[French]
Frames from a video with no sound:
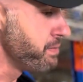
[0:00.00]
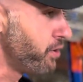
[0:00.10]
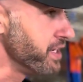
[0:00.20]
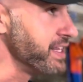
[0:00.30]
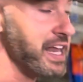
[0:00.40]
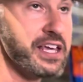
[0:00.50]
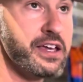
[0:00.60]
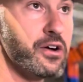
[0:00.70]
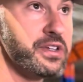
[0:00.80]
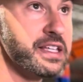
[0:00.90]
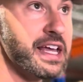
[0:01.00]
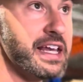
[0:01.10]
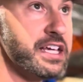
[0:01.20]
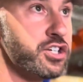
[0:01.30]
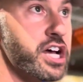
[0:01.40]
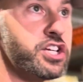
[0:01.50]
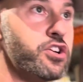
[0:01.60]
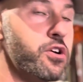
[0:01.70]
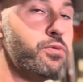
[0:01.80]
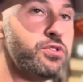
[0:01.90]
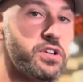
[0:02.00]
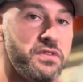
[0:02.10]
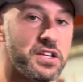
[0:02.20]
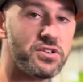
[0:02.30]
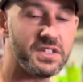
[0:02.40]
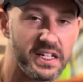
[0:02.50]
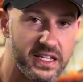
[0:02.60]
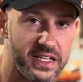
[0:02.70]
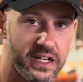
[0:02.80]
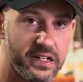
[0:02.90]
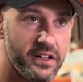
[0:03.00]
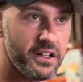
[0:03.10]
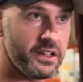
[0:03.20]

on est allé, on est allé changer un peu ça versus des designs